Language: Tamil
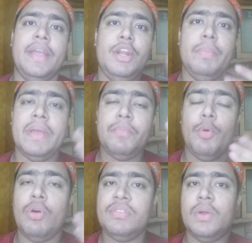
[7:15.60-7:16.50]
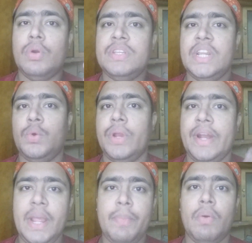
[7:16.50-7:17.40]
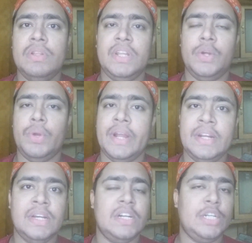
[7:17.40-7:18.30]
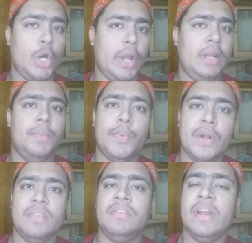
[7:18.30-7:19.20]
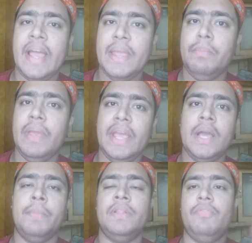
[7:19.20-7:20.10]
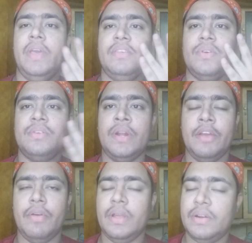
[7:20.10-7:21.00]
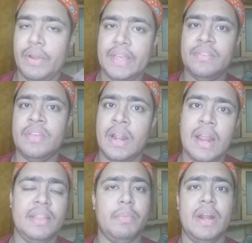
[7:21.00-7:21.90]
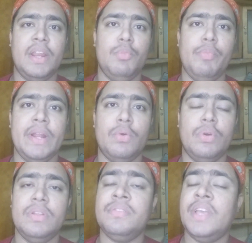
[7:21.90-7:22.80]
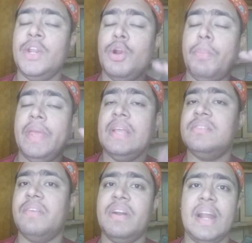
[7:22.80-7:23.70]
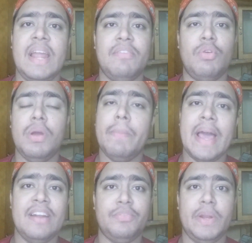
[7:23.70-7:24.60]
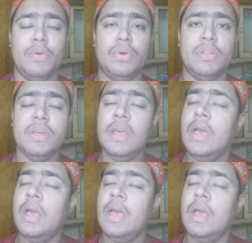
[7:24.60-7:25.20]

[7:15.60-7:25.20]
இன்னுமே போர்ஸில் ஒழிஞ்சிருக்கக்கூடிய டீப்பாக ஒழிஞ்சிருக்கக்கூடிய டர்ட் ஆயில் இம்ப்ரூட்டிஸ் கிரைண்ட் மேக்கப் இந்த ஃபேஸ் வாஷோடைய ட்ரேசஸ் எல்லாத்தையும் நல்லா ரிமூவ் பண்ணி கொடுக்குது ஸ்கின்னோட பிஹெச் லெவலில் நல்லாவே உங்களுக்கு பேலன்ஸ் பண்ணி கொடுக்குது